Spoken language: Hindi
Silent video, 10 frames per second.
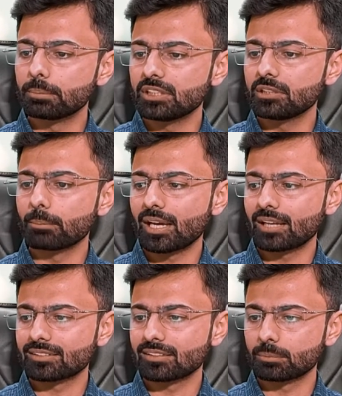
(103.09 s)
भी
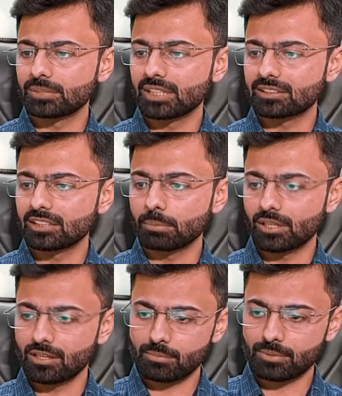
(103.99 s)
मैथ का सब्जेक्ट नहीं
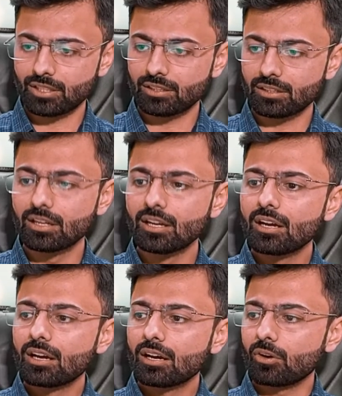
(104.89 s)
पढ़ना पड़ेगा
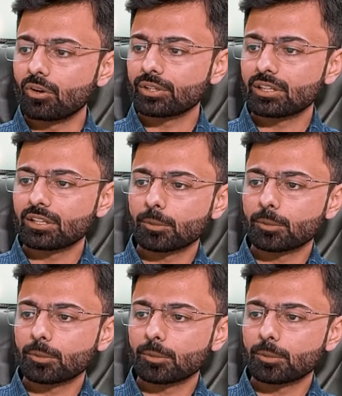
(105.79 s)
और